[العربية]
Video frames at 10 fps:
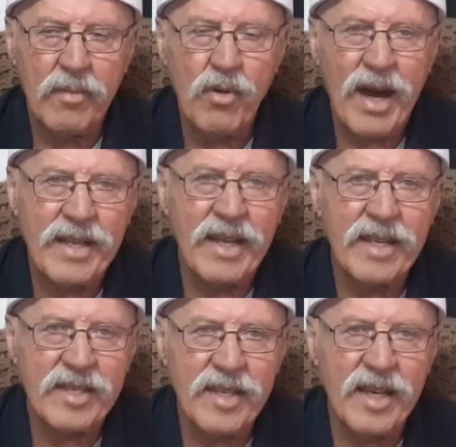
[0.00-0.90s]
المعادله
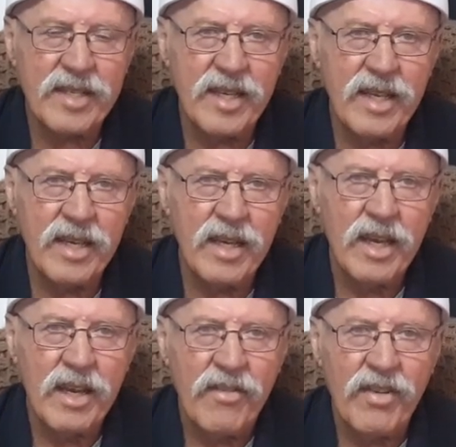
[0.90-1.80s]
السياسيه
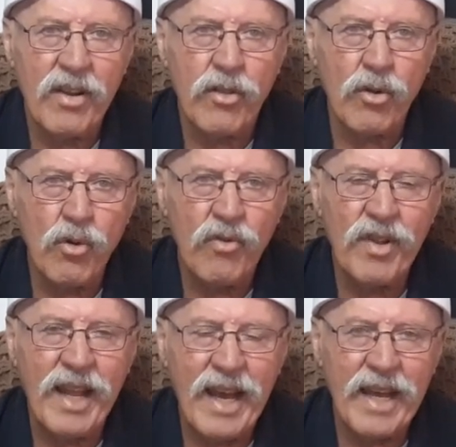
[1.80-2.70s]
في الظروف
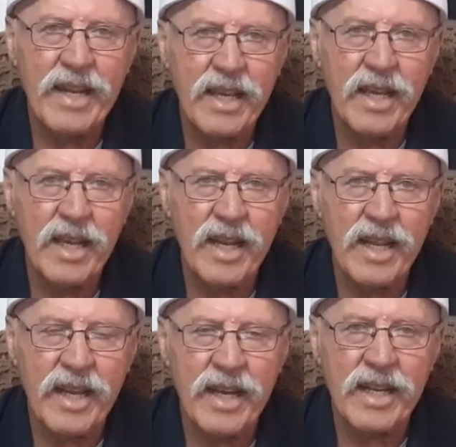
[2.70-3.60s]
الحالكه اللي
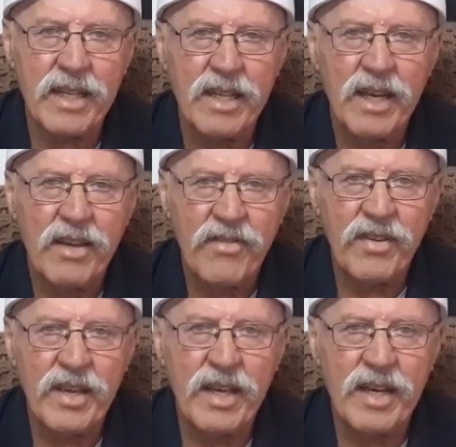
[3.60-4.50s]
كانت
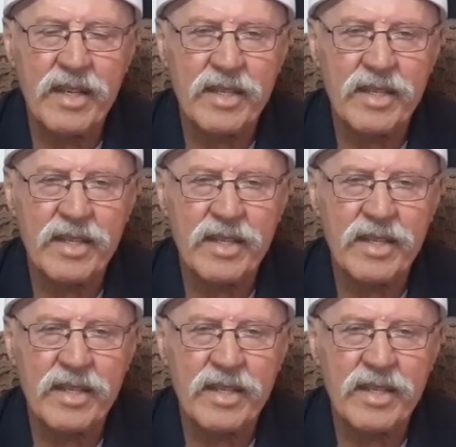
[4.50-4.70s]
في